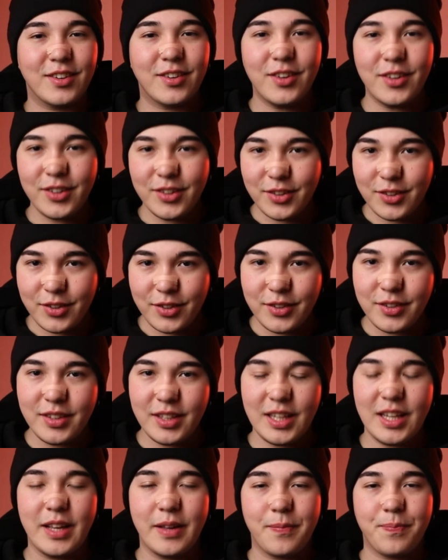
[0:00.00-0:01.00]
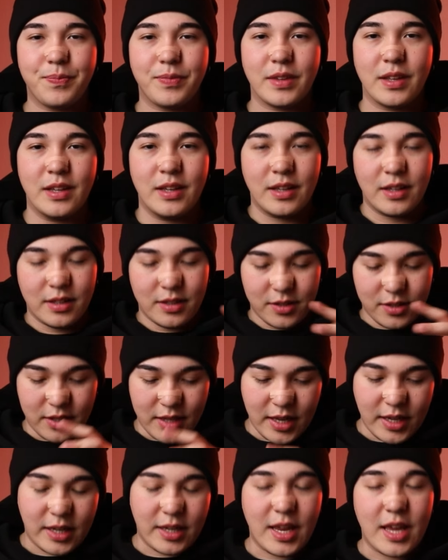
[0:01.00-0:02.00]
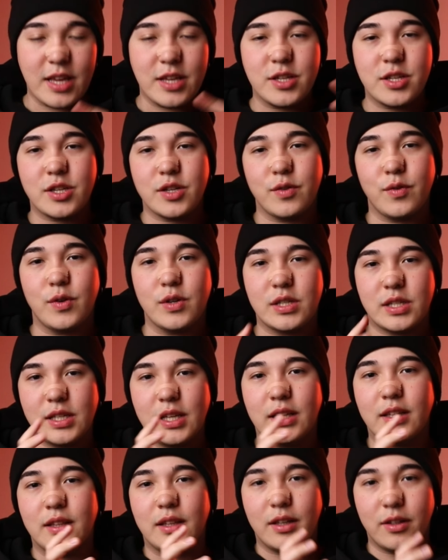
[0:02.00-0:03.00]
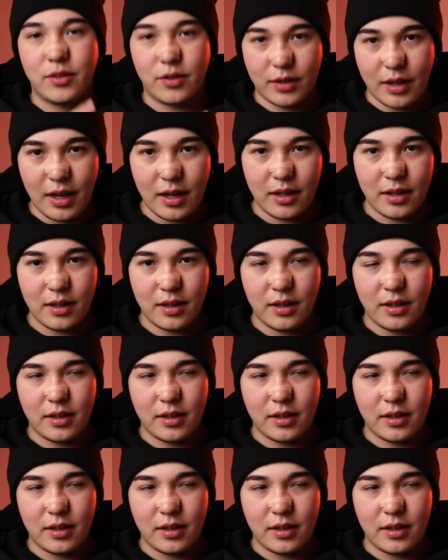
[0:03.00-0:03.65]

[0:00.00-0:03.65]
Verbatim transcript: こういう風に常に練習をしていったりとか。